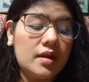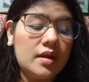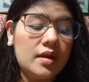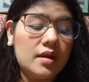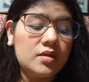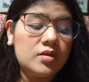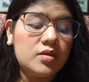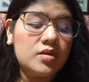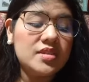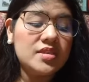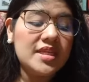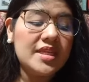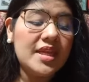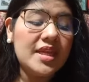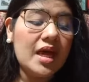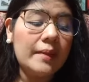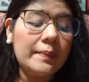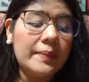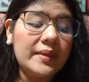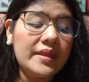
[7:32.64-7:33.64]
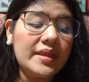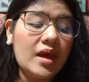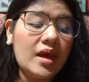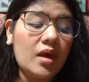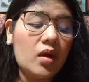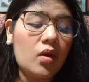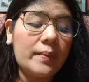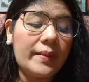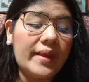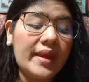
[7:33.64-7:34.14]
dun sa nakapin na
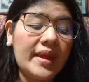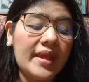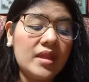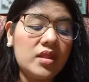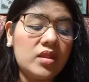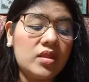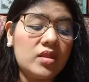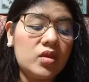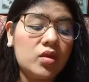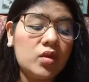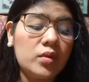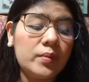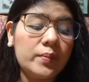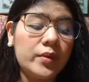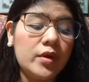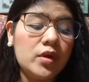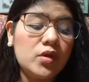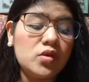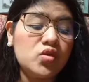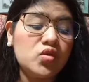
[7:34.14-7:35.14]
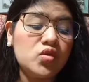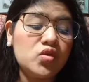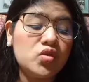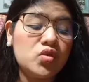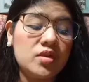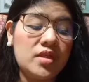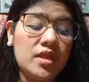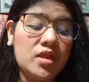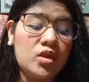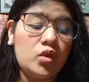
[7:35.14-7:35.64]
comment, yun po yung
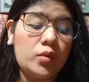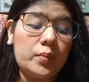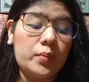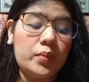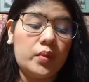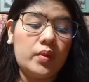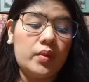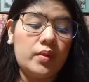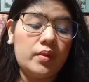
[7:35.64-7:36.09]
susundin nyo po.